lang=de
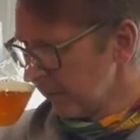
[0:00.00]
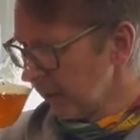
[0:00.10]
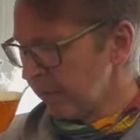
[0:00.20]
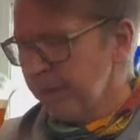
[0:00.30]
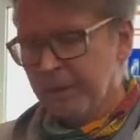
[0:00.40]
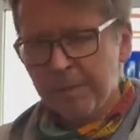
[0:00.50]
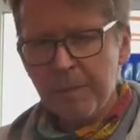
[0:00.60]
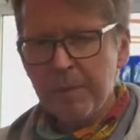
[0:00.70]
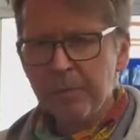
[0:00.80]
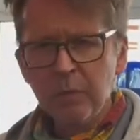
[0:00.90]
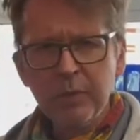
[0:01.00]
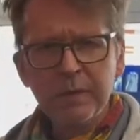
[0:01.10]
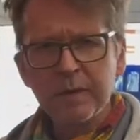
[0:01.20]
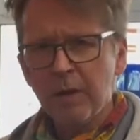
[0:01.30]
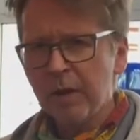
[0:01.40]
Ein bisschen Pampelmuse
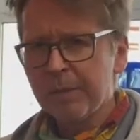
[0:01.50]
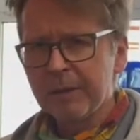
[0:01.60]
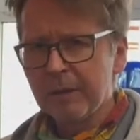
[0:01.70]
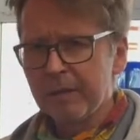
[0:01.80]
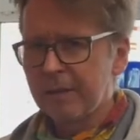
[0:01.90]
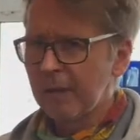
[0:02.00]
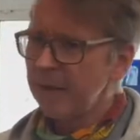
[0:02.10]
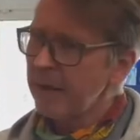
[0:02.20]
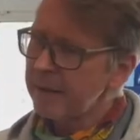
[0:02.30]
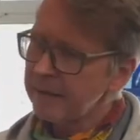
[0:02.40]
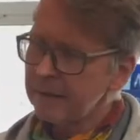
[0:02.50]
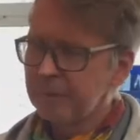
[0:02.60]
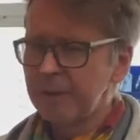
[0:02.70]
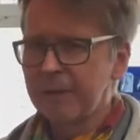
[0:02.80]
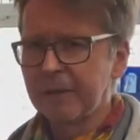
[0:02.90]
ist auch noch mit drin, Ananas ist
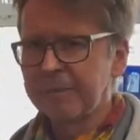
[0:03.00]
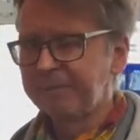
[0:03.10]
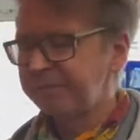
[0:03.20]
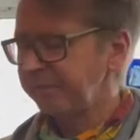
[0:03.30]
mit drin,